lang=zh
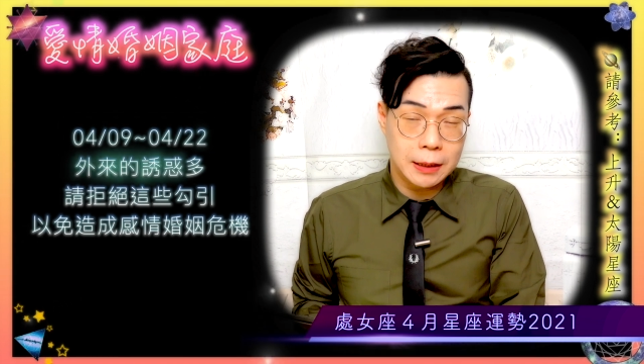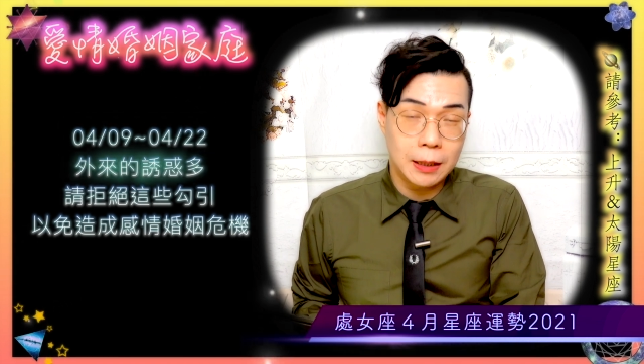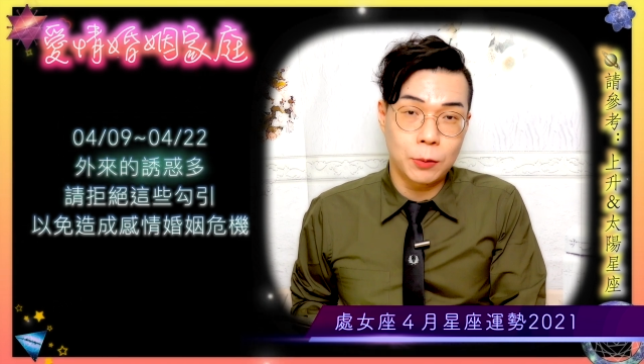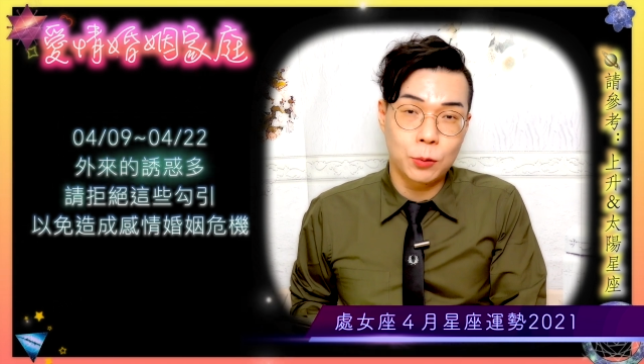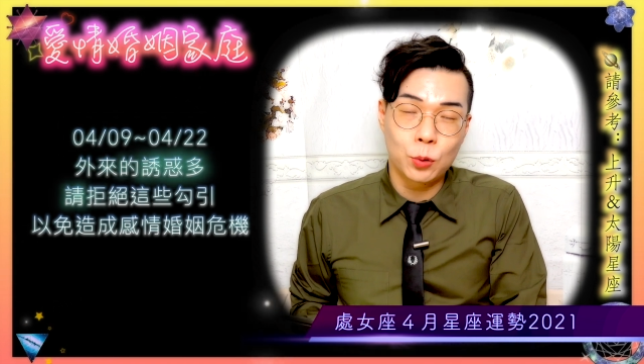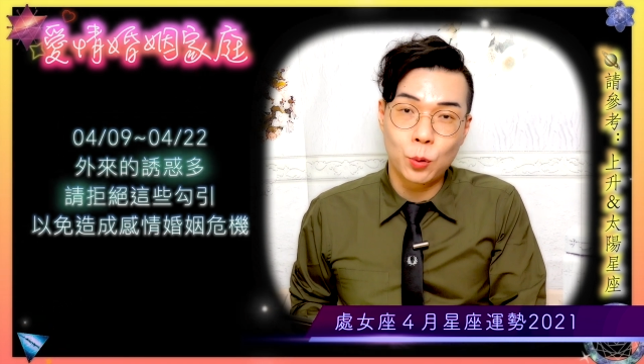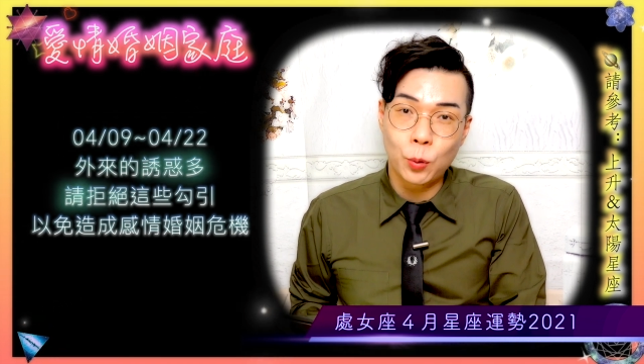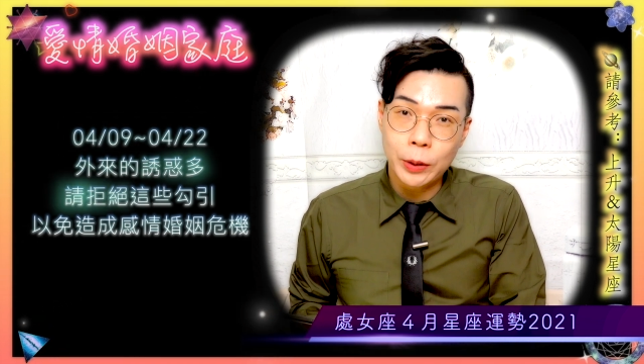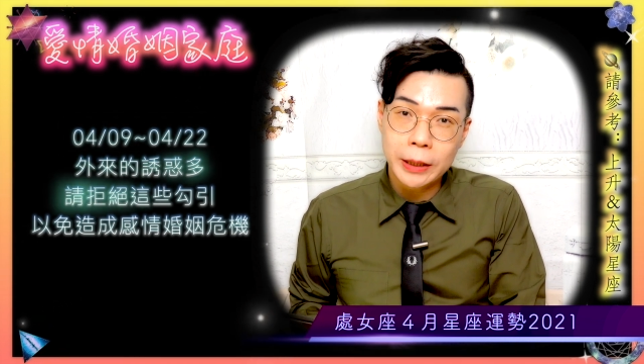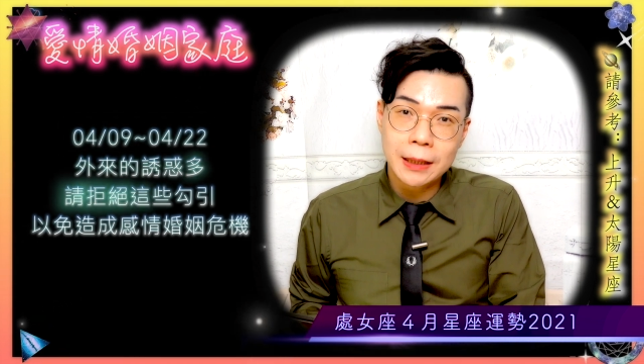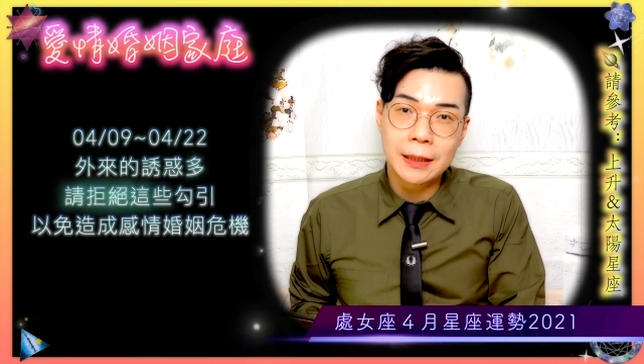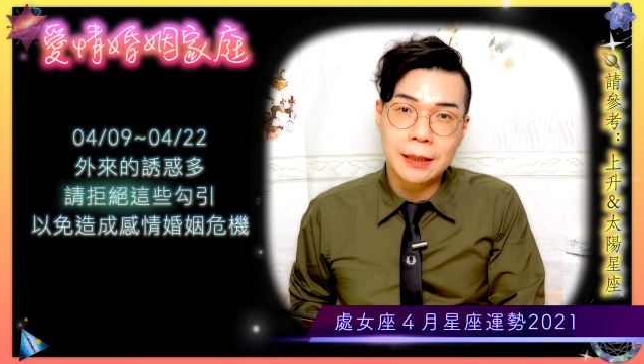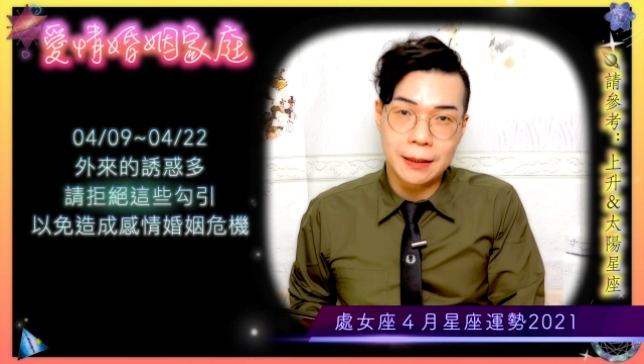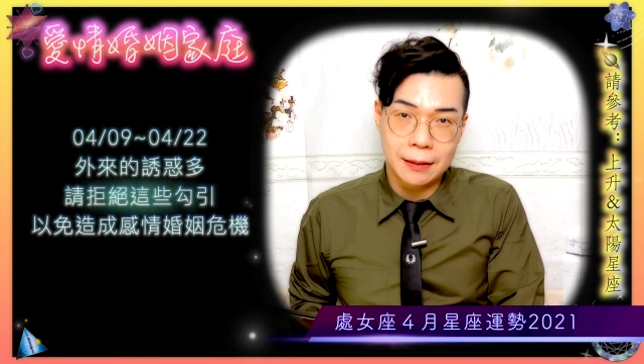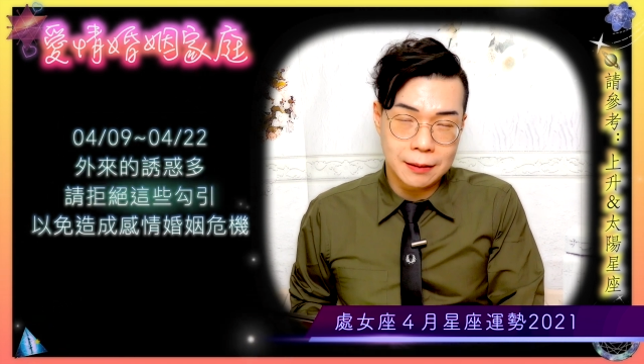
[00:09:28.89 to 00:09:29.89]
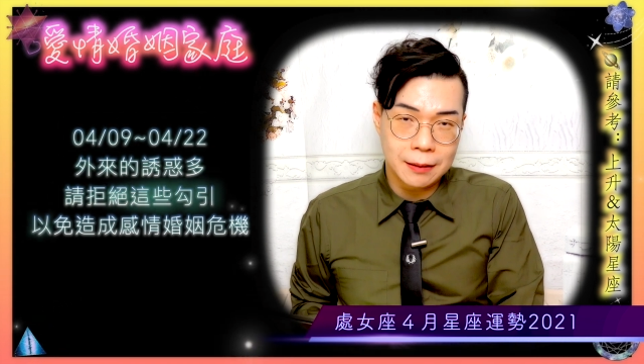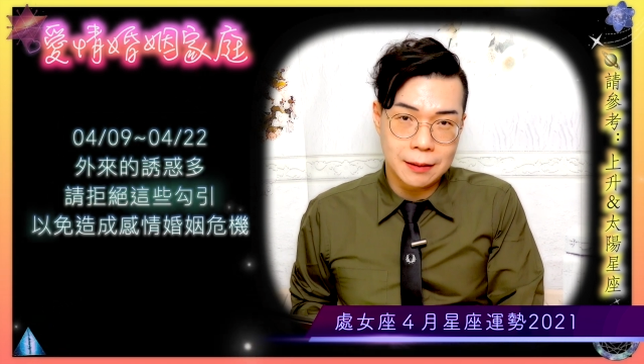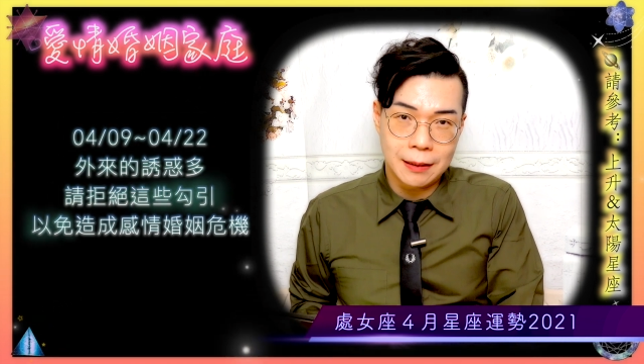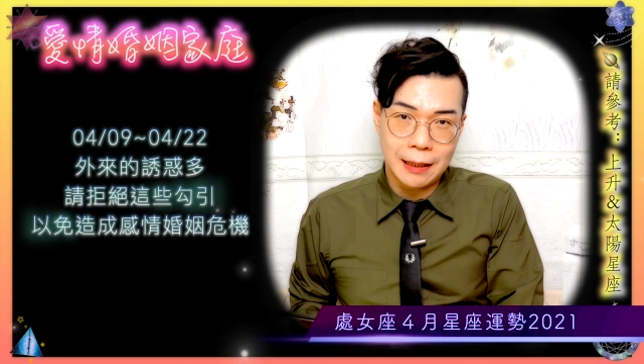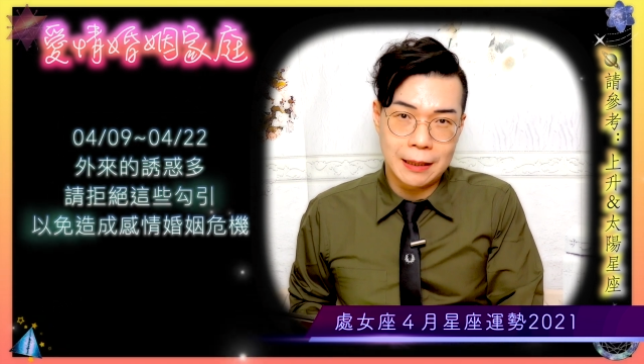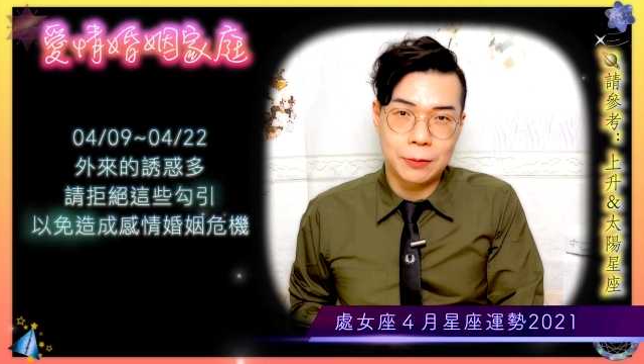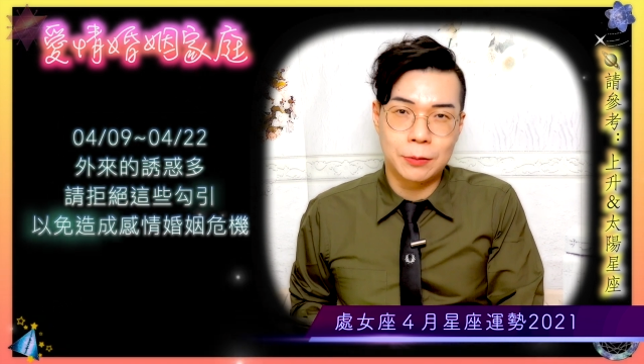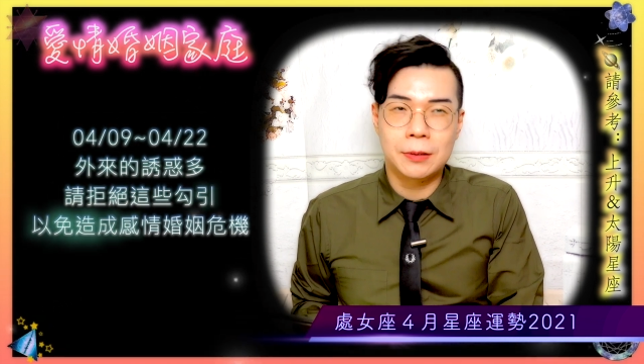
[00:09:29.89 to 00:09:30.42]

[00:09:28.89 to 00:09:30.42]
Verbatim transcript: 较多一点的啦，